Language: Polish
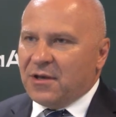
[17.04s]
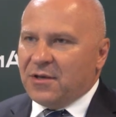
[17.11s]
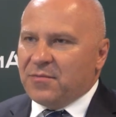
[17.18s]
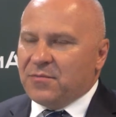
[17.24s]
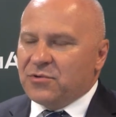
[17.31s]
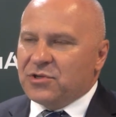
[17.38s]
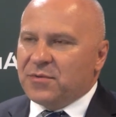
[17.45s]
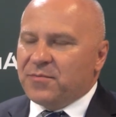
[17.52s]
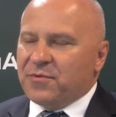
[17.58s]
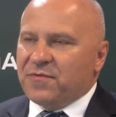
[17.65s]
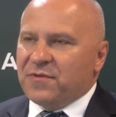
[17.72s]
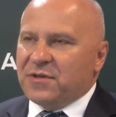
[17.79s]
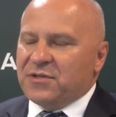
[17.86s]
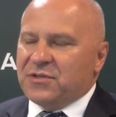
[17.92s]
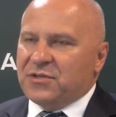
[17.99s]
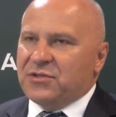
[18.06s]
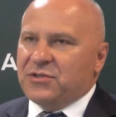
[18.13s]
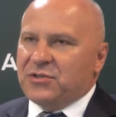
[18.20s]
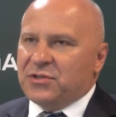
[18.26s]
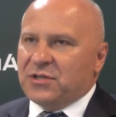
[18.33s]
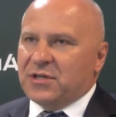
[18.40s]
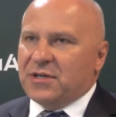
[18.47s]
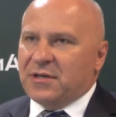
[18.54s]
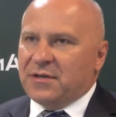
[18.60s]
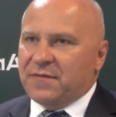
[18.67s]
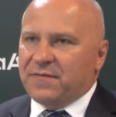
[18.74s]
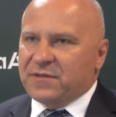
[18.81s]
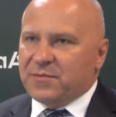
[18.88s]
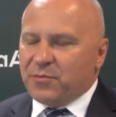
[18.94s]
I muszę powiedzieć,
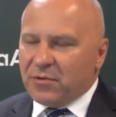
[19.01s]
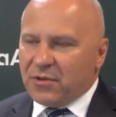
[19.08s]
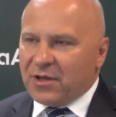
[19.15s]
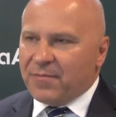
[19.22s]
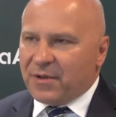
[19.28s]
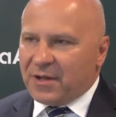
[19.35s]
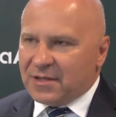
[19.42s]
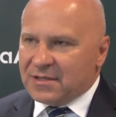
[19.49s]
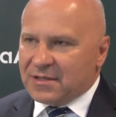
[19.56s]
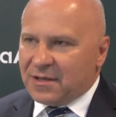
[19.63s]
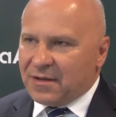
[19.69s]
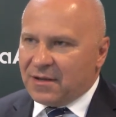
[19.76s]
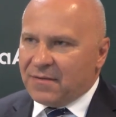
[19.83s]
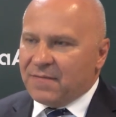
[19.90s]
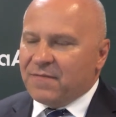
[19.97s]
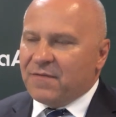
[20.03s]
że wspólna praca